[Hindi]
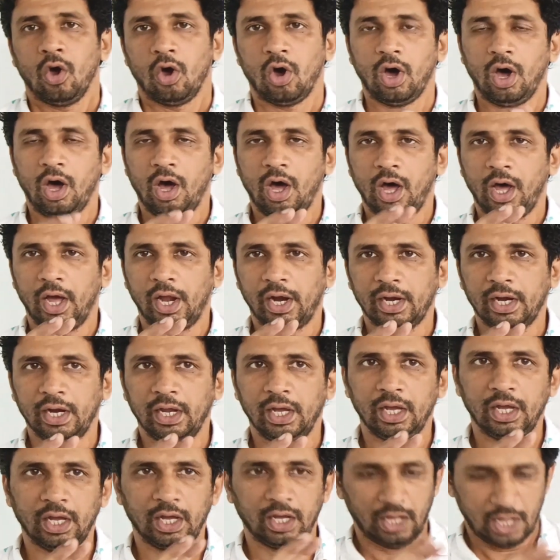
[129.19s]
और
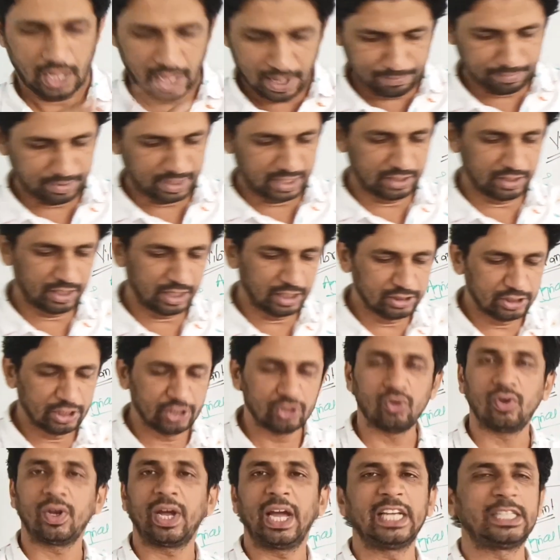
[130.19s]
हम किन किन
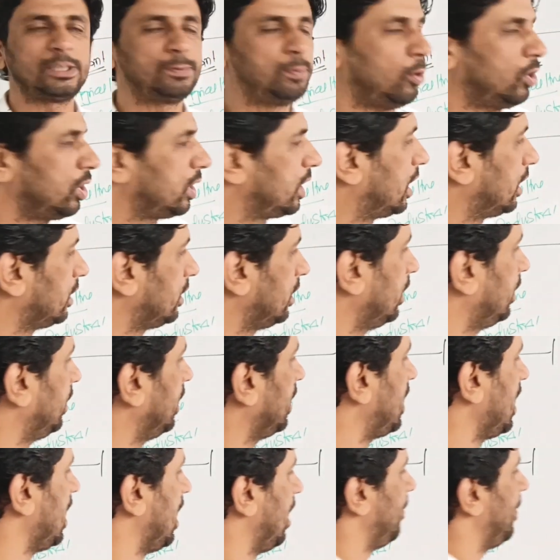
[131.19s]
चीज़ों का एक्सपोर्ट करते थे
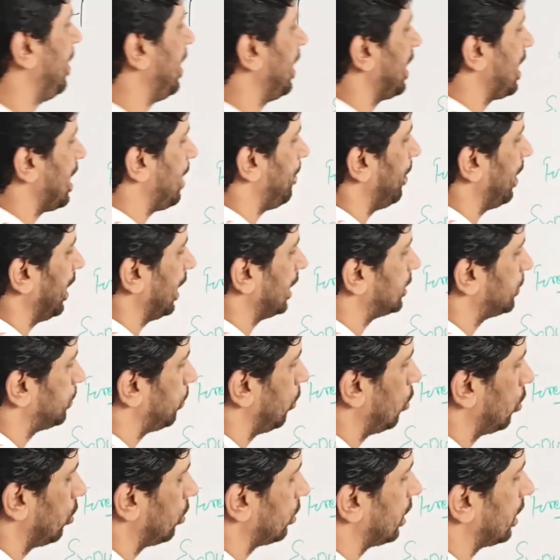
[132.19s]
देखिए हमारे यहाँ पर
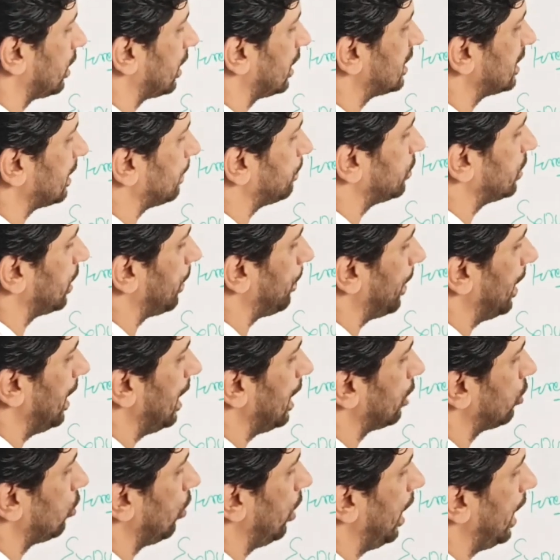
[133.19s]
एक्सपोर्ट होता था सबसे
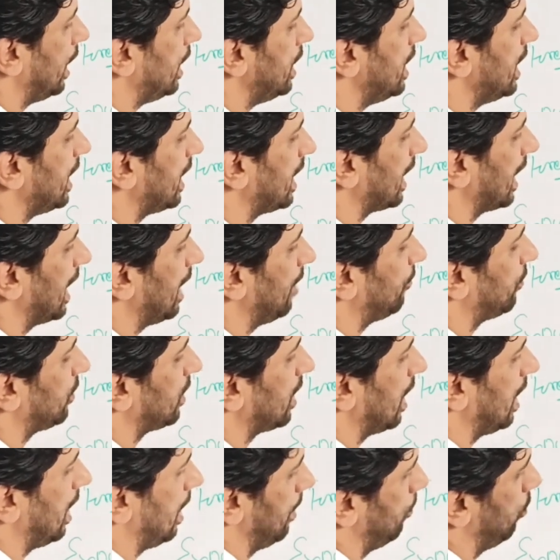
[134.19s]
पहले तो
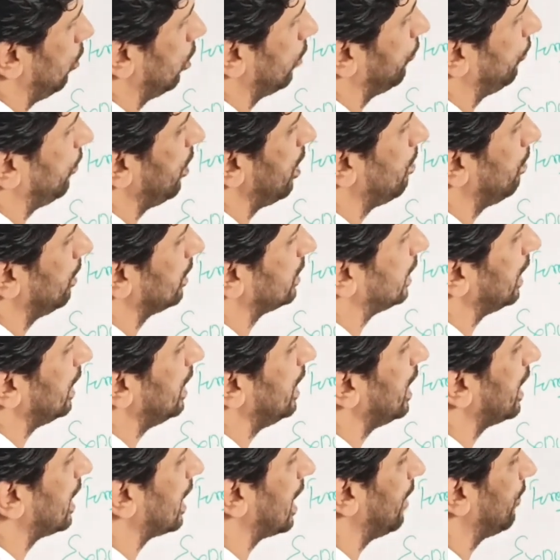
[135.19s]
हैंडीक्राफ्ट का बहुत फेमस
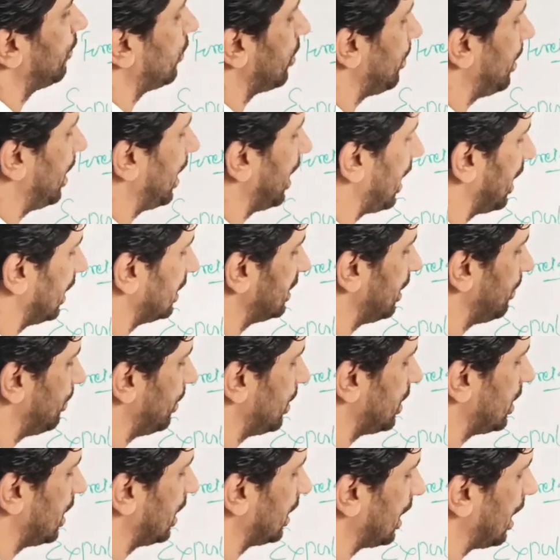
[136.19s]
हैंडीक्राफ्ट हमारे यहाँ से
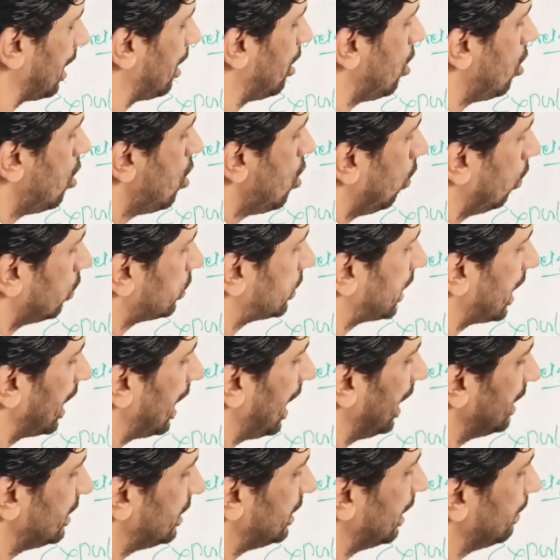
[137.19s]
बनता था उसके
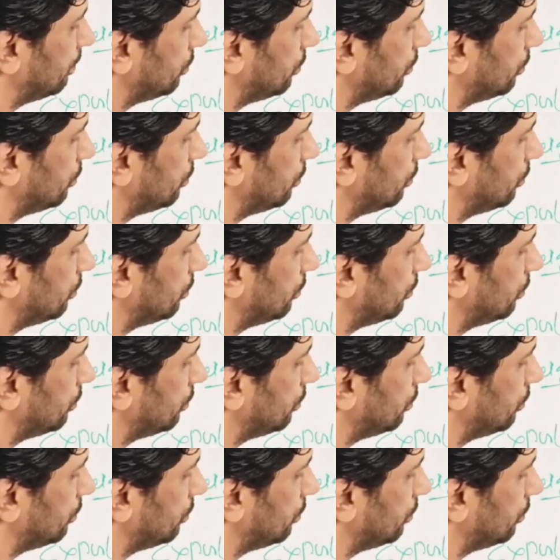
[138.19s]
अलावा